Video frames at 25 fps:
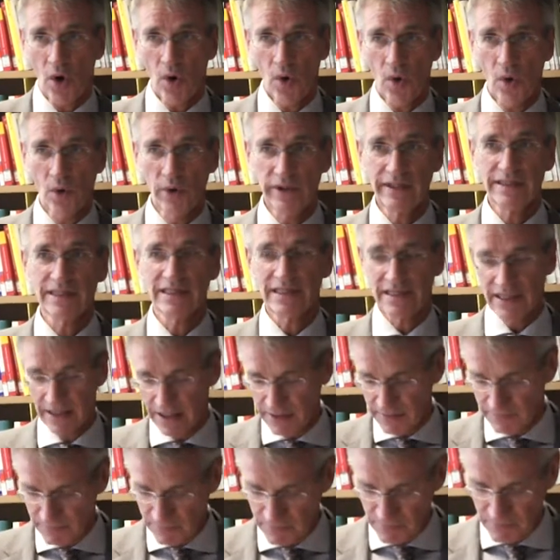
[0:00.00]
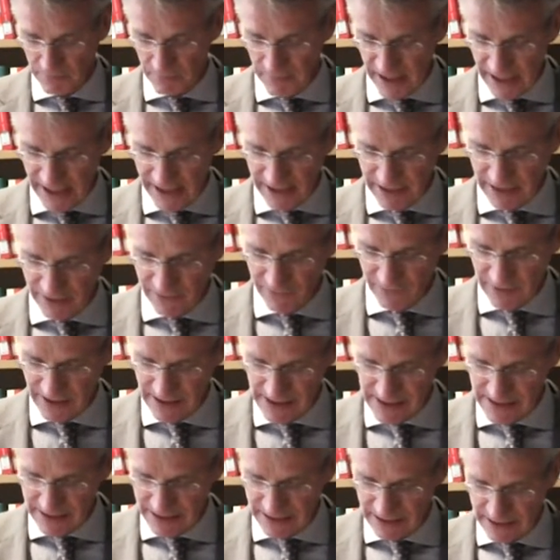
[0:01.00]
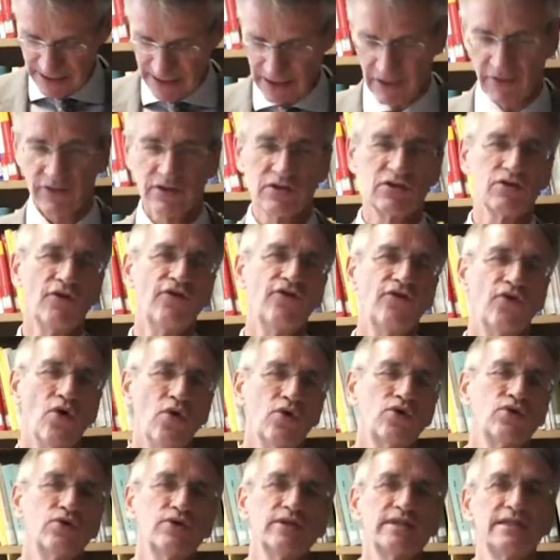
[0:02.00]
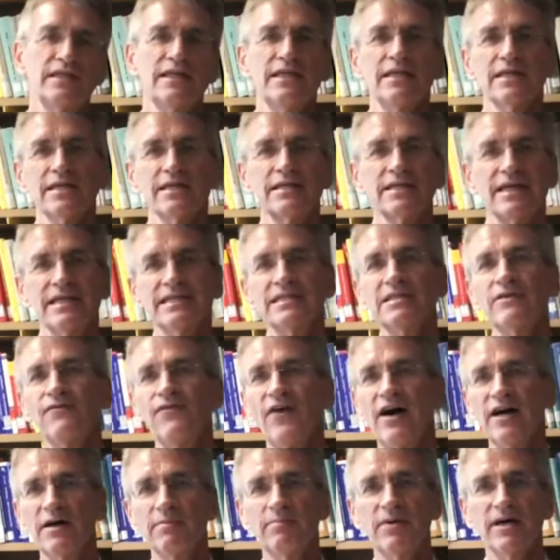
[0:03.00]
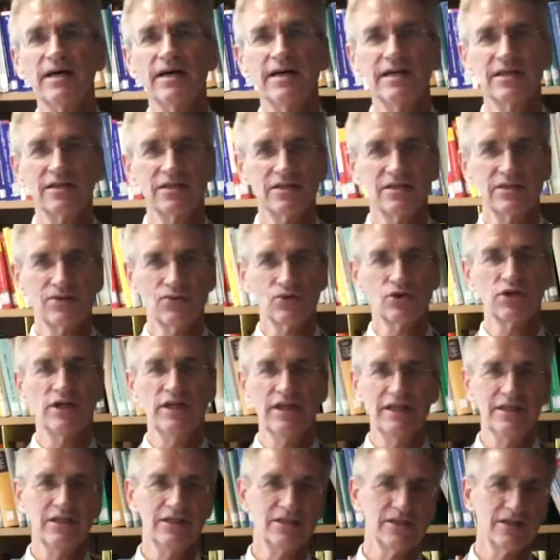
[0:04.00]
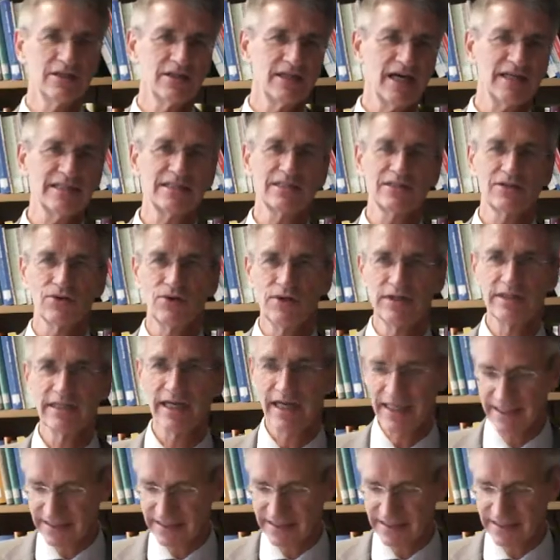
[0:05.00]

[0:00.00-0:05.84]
und in der Medienwelt zu fokussieren, ganze Fachbereiche zu schließen, das sollte